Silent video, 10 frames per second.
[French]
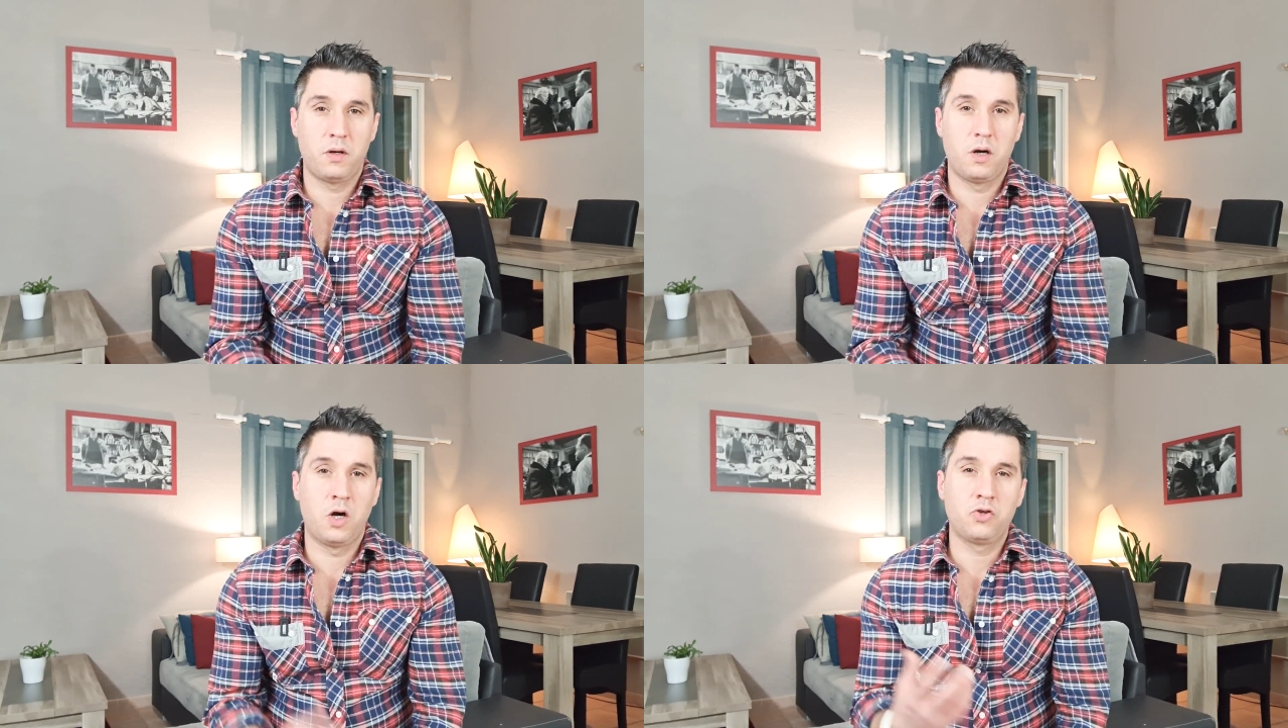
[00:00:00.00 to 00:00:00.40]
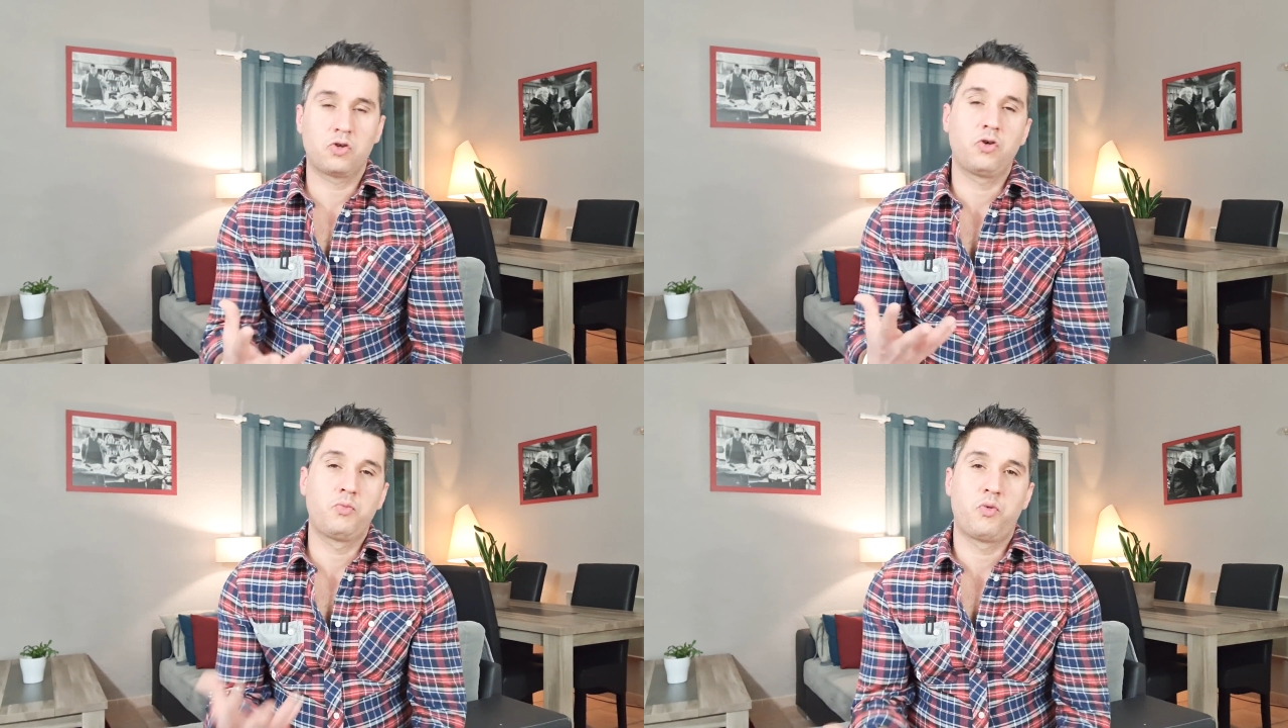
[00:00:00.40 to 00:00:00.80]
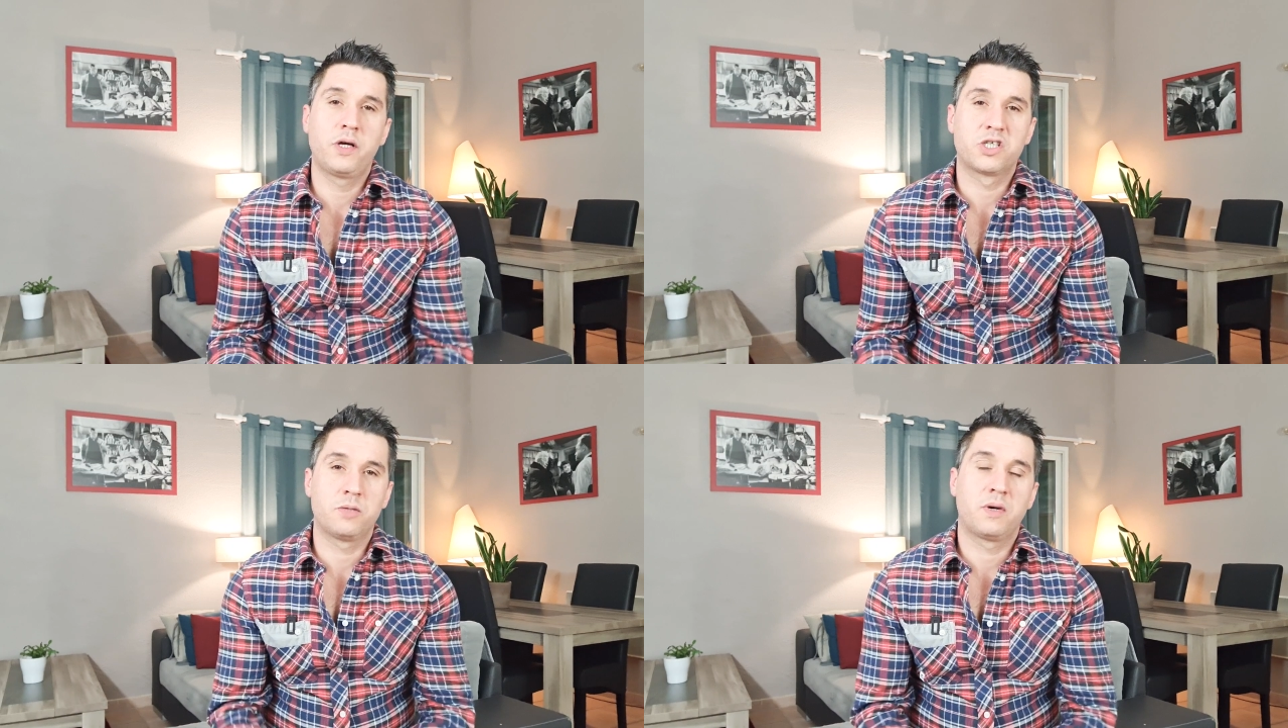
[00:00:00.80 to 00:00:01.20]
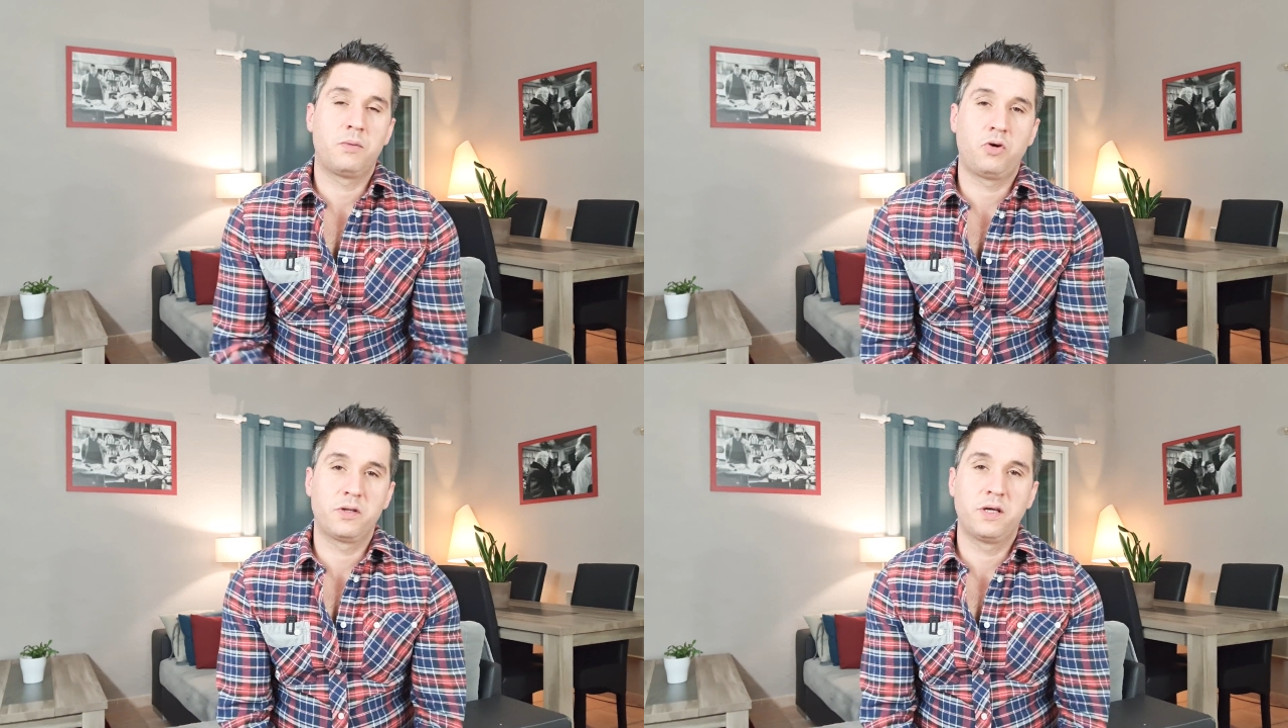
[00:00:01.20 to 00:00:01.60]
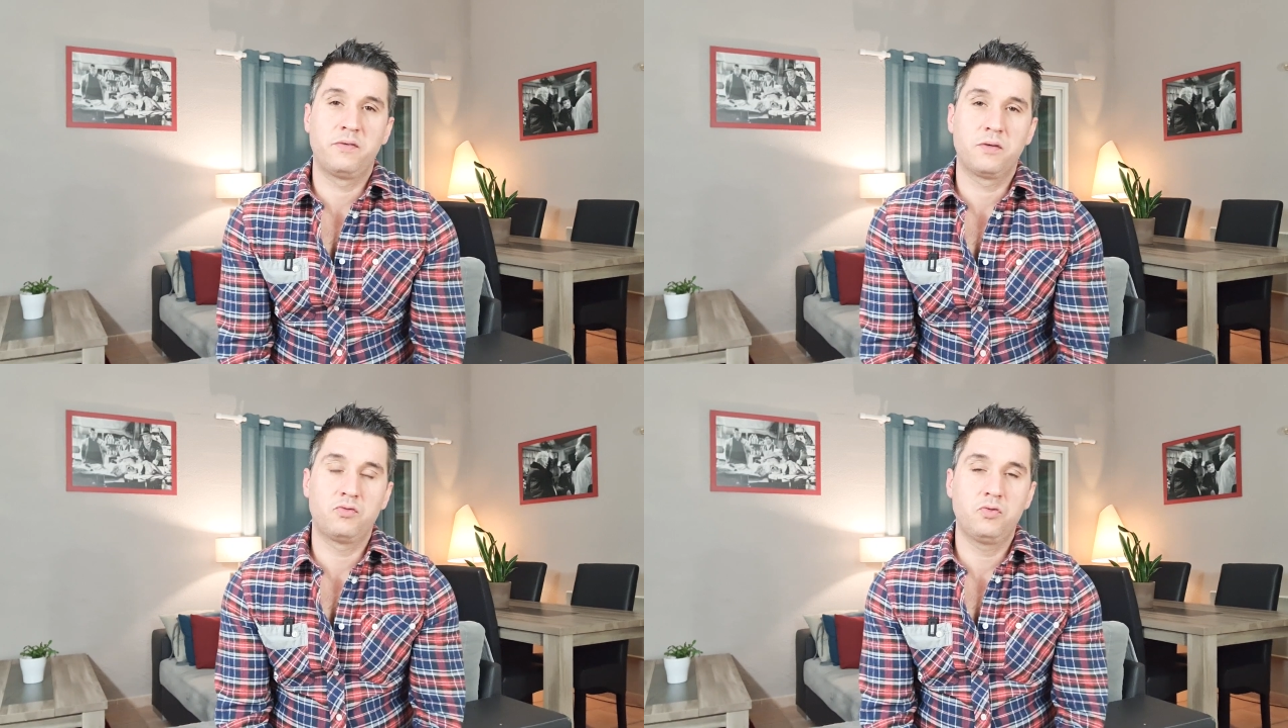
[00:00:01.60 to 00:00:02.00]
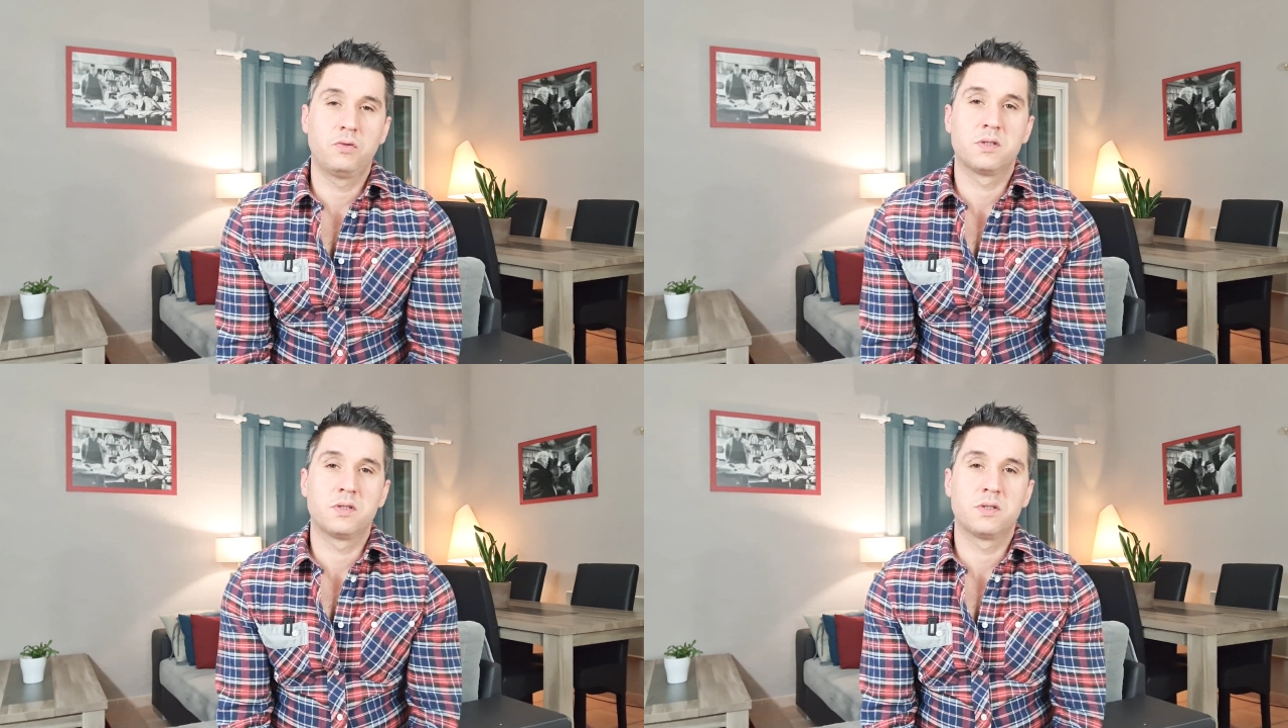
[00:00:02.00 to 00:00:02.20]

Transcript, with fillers: Un autre point que j'aimerais aborder avec vous,